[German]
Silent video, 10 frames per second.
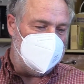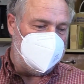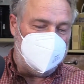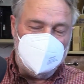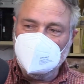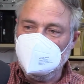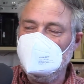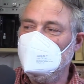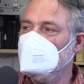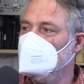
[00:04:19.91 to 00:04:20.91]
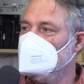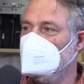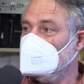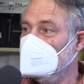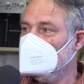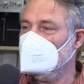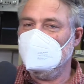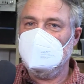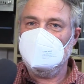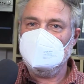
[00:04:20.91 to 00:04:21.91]
Früher bei Jesus war es ganz
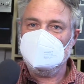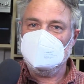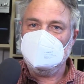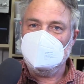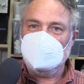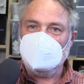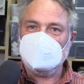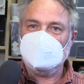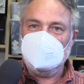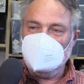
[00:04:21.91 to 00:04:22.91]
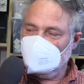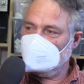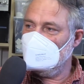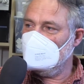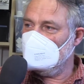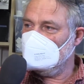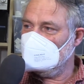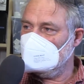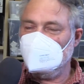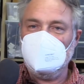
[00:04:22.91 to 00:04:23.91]
anders. Da sind die losgegangen, die
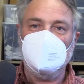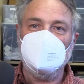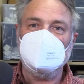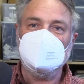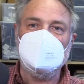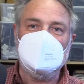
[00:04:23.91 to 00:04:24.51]
Zimmerleute.